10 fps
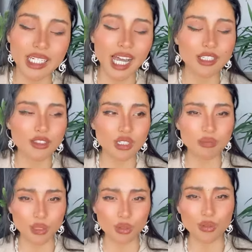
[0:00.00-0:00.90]
感情
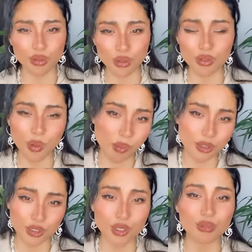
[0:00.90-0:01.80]

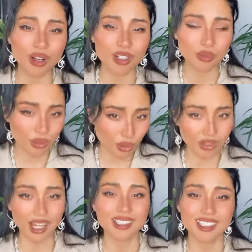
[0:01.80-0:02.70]
ブロックエモーショナルブロックを取る
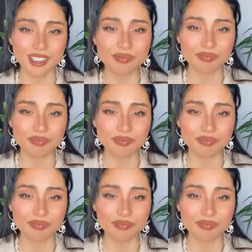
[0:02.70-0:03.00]
感じ